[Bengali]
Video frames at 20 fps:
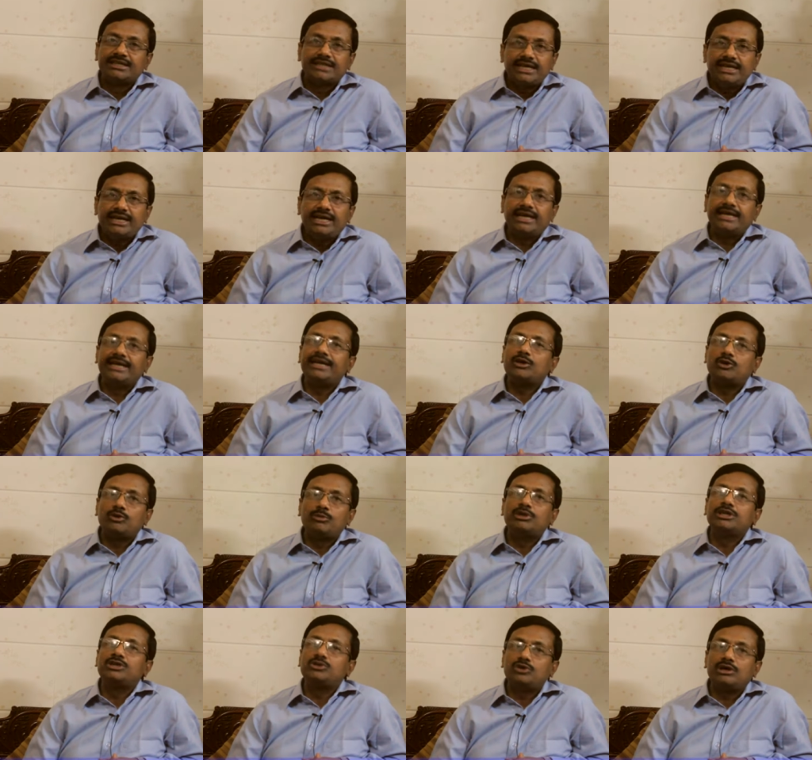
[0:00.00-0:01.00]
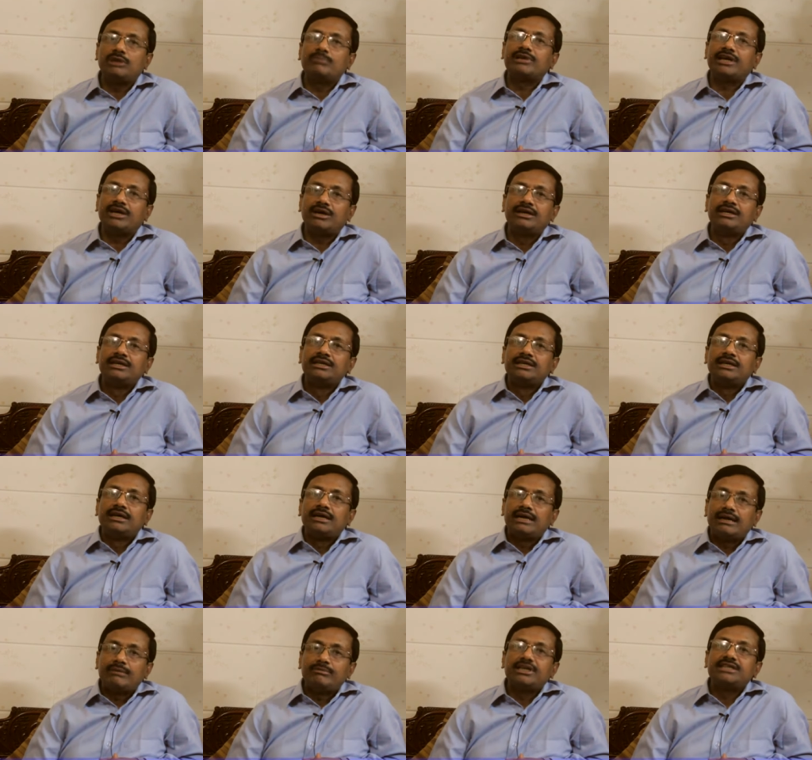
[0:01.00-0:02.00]
তাই না এরকম কিন্তু আমরা
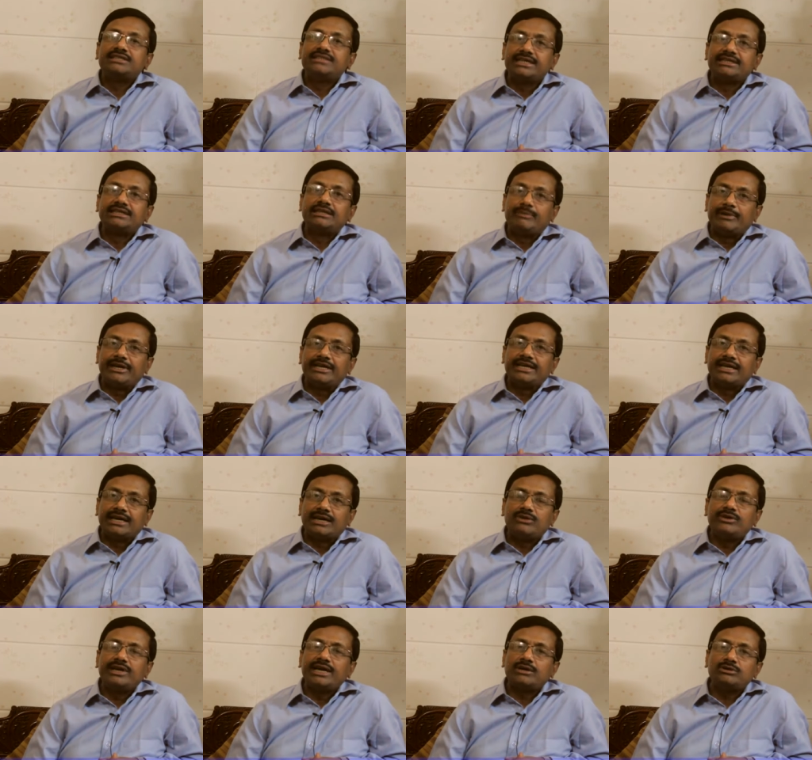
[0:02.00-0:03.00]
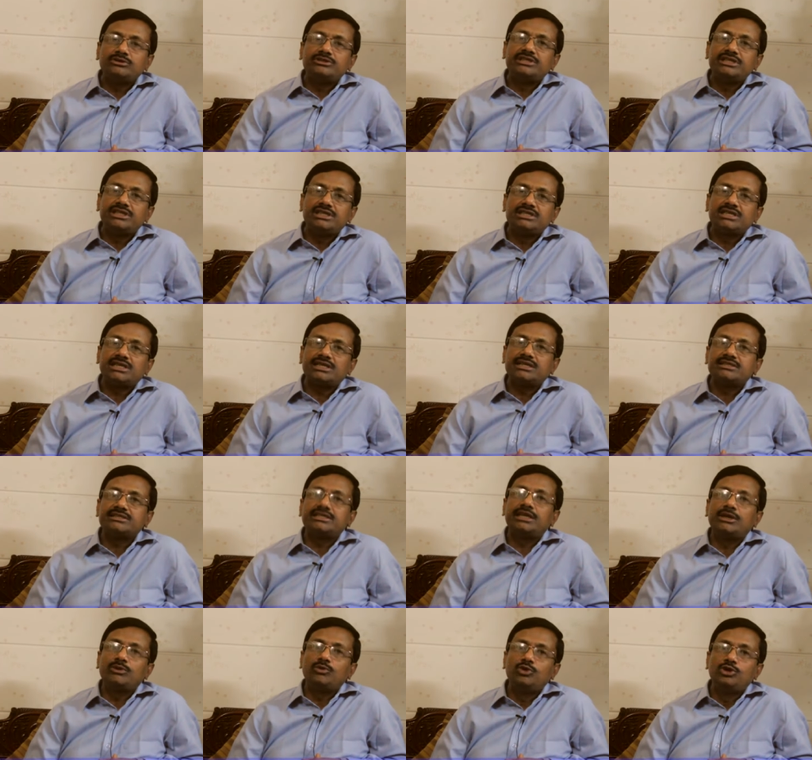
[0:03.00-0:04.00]
আমরা দেখতে পারি কারণ এখন চিকিৎসা
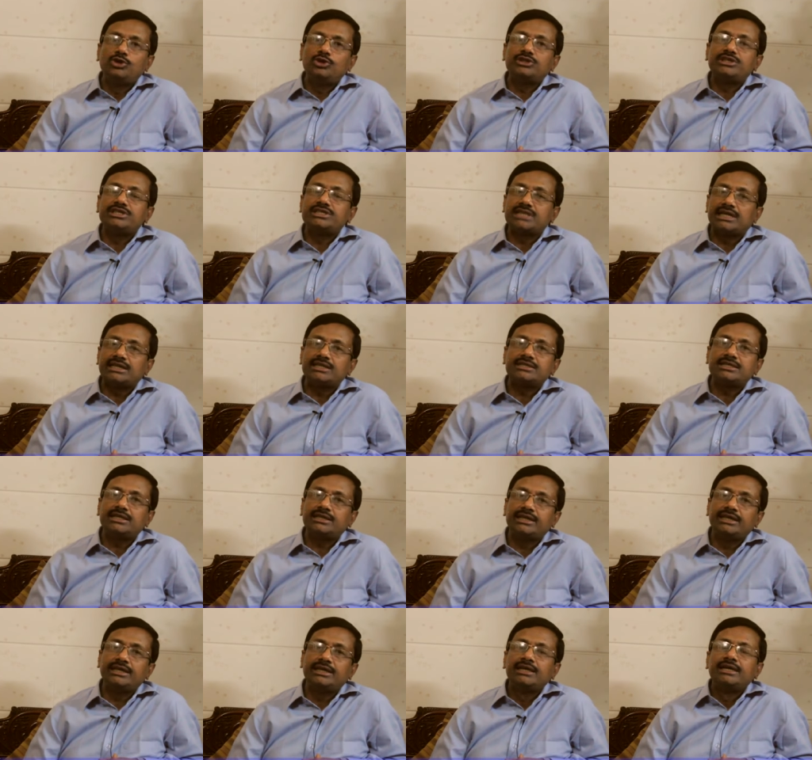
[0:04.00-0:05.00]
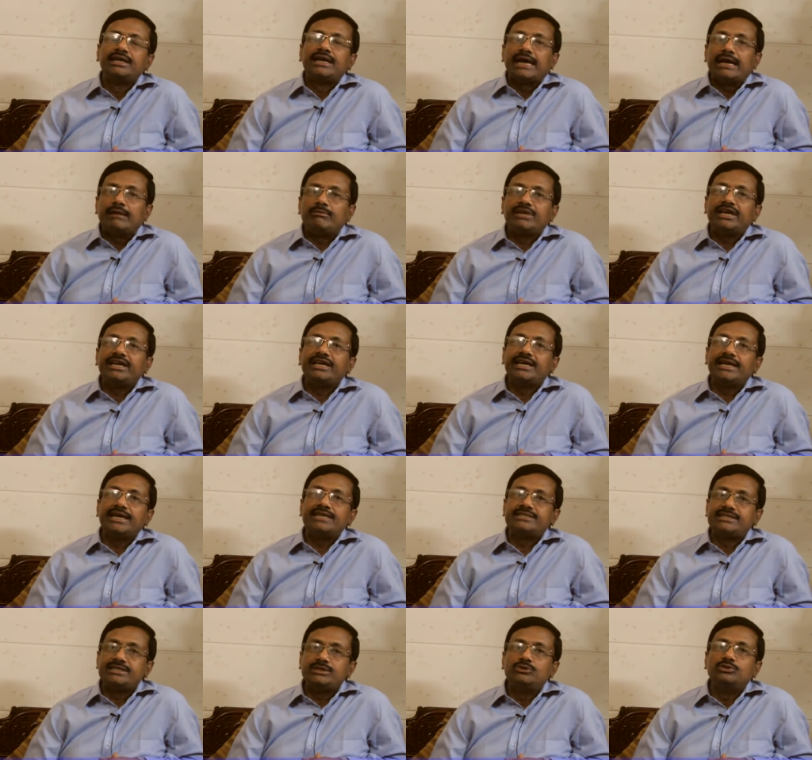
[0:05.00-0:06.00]
শাস্ত্রের উন্নতির সাথে সাথে আমরা
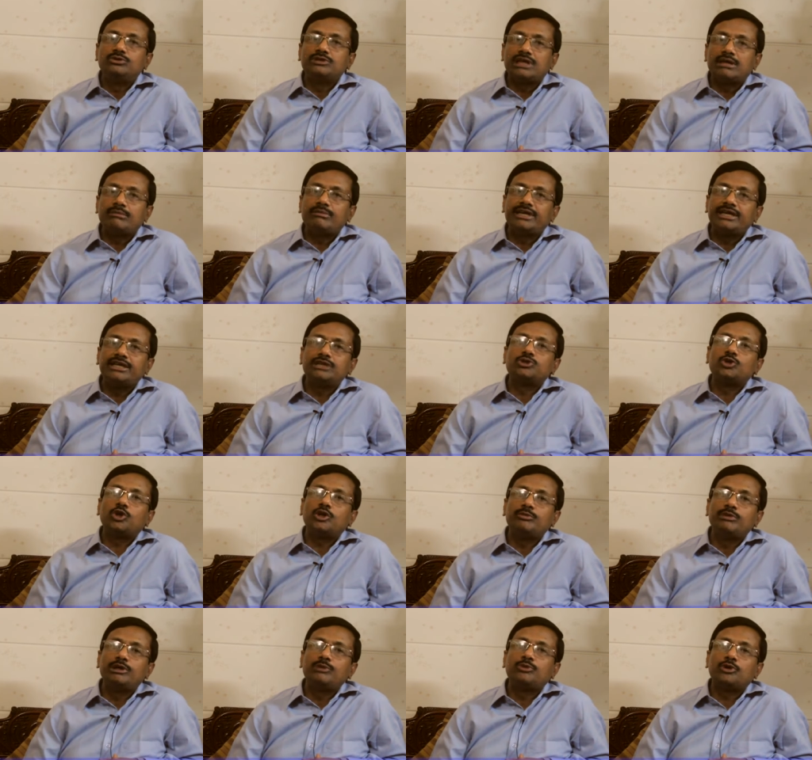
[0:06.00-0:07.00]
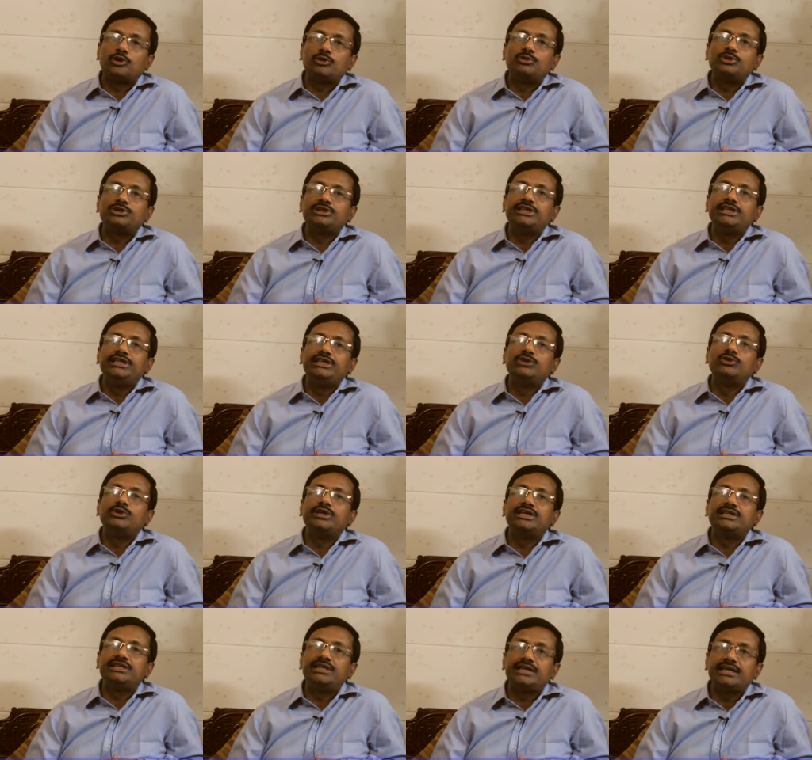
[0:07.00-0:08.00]
এনআইসিউ তার মানে জন্মের পরবর্তী
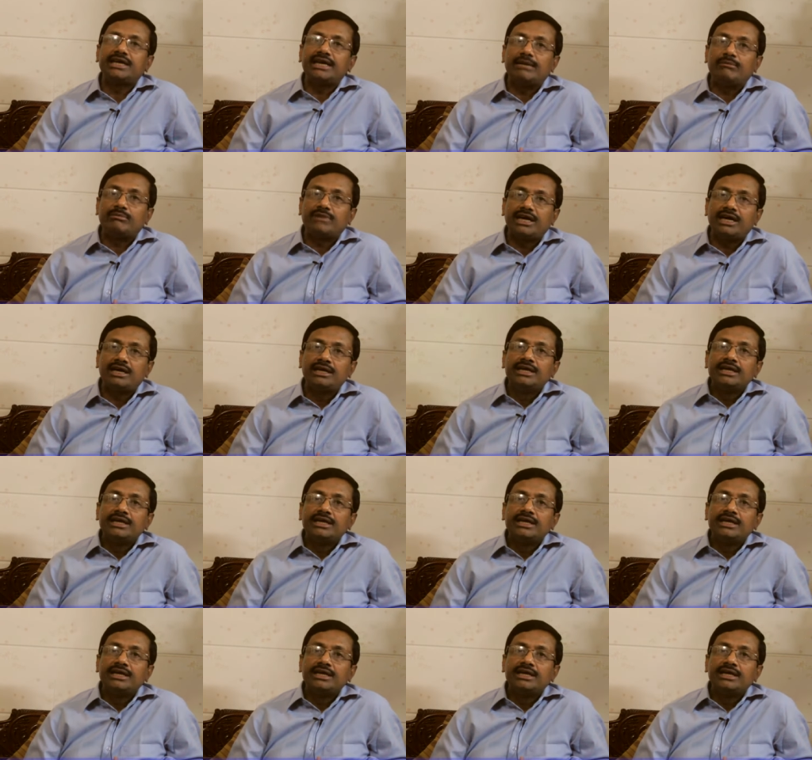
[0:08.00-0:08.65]
নিউনেটদেরকে আমরা